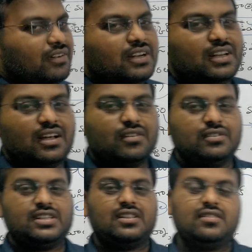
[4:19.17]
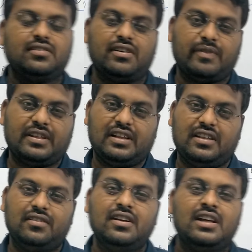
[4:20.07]
ఎటువంటి నాకు శత్రుత్వం అనేది
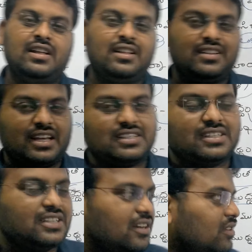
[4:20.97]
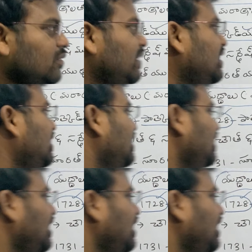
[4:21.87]
లేదు దయచేసి నన్ను వదిలిపెట్టండి అంటే